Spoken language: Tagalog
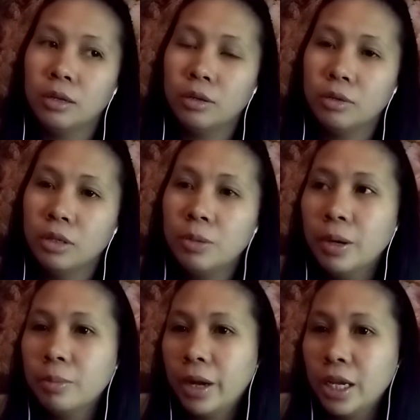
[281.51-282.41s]
di ba
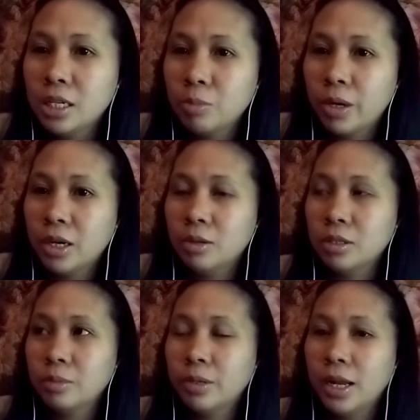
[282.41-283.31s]
mga expire na yung
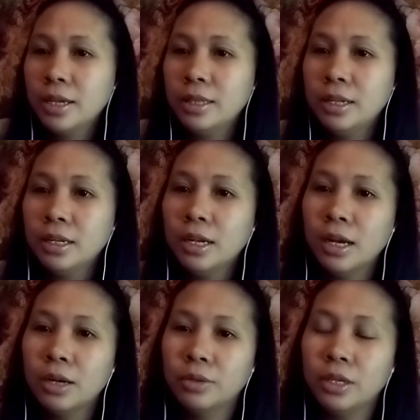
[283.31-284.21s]
civil ID
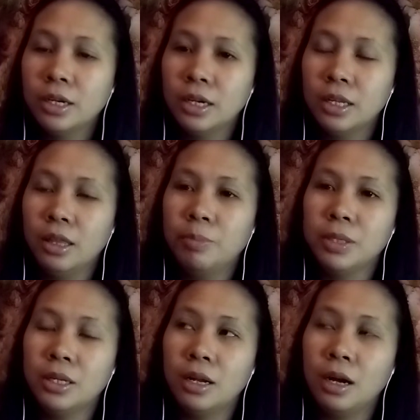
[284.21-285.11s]
nila o di kaya hindi pa
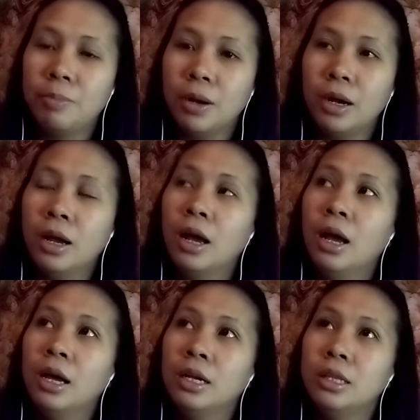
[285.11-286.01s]
sila nakapag
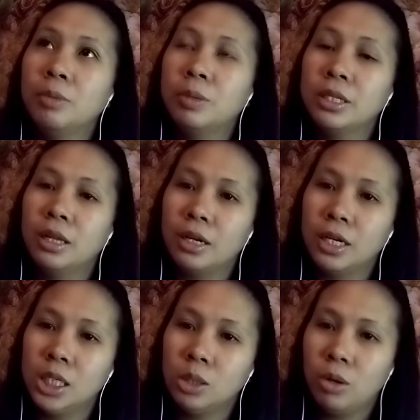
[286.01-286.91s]
hindi pa sila
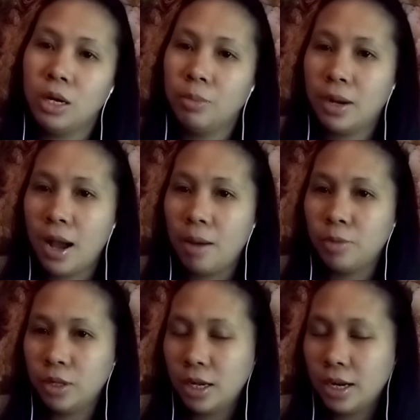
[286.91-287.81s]
na-issue ng mga amo
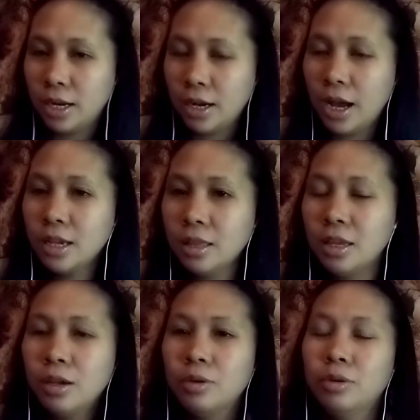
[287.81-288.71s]
nila ng
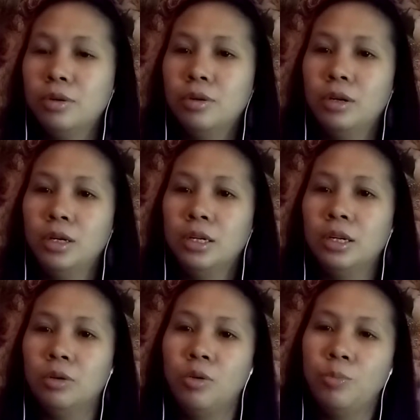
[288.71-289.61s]
ID or
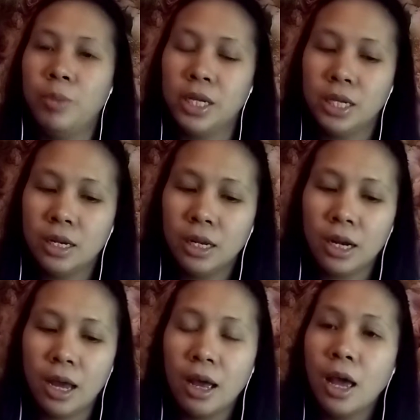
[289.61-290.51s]
ng kumpanya
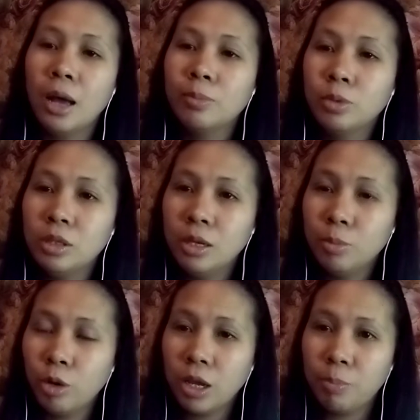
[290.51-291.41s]
nila, pwede
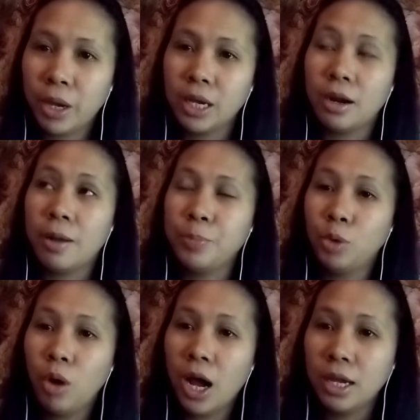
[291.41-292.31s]
mo ipahiram
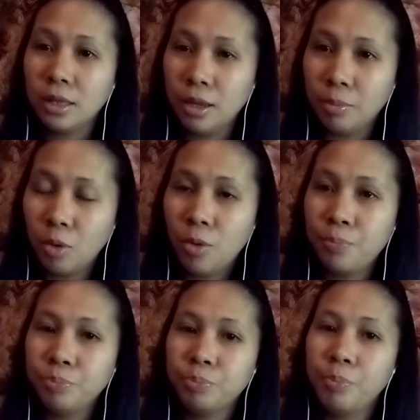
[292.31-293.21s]
yung ID mo.
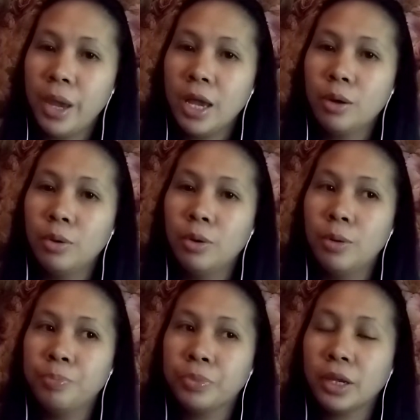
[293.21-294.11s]
Pero,
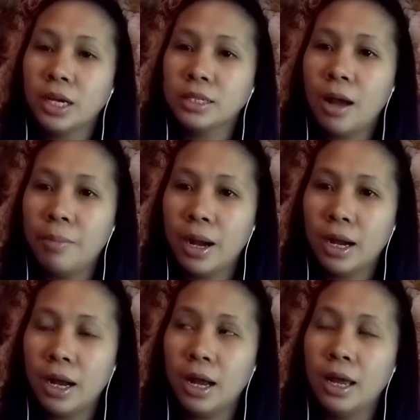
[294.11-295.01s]
kasama
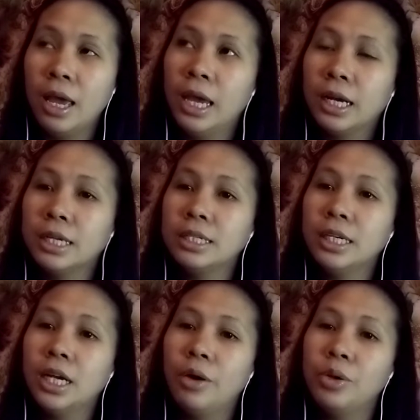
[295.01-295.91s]
ka.
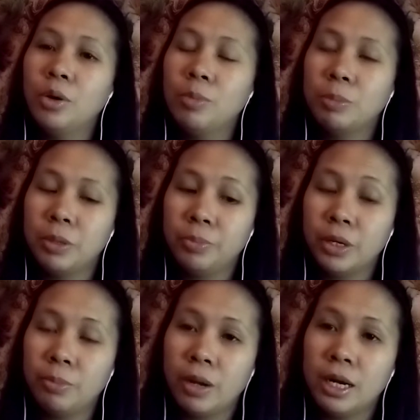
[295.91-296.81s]
Kasi ikaw yung
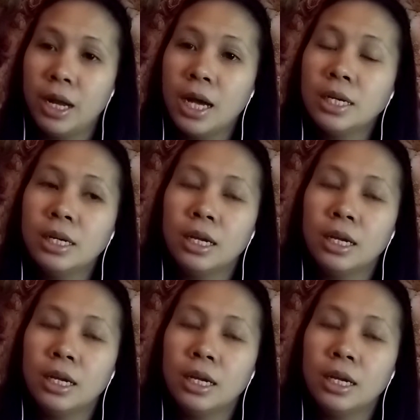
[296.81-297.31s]
magpipirma ng